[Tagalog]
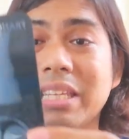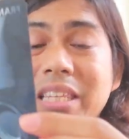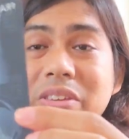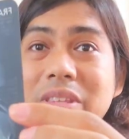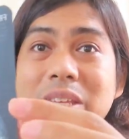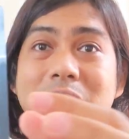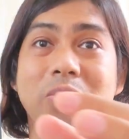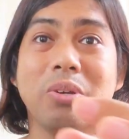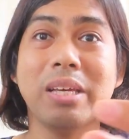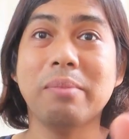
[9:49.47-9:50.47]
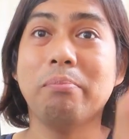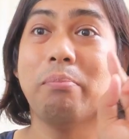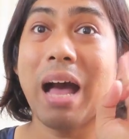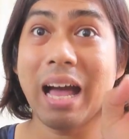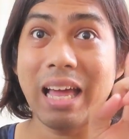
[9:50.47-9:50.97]
ninyo dito yung
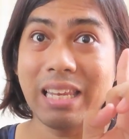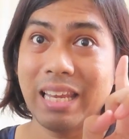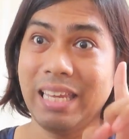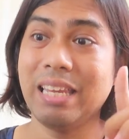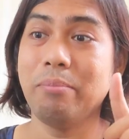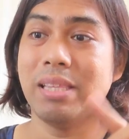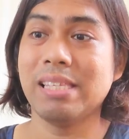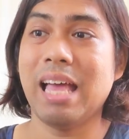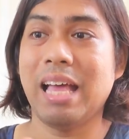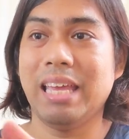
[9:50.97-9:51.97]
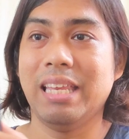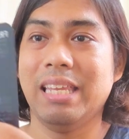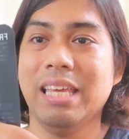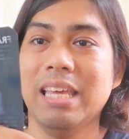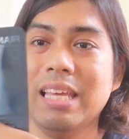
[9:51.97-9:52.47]
bakal na kinabit sa akin.
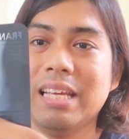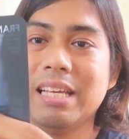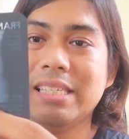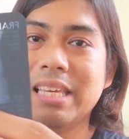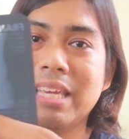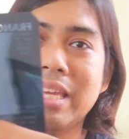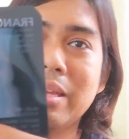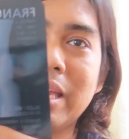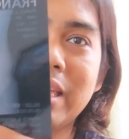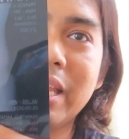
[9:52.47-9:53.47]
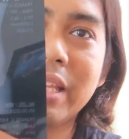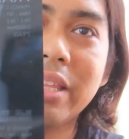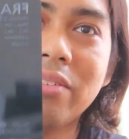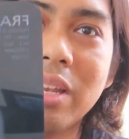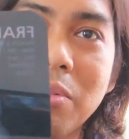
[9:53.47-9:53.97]
Kasi, ayan,
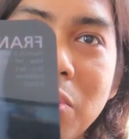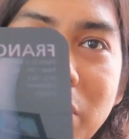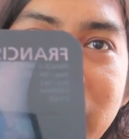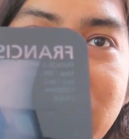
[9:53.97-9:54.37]
hindi ko alam kung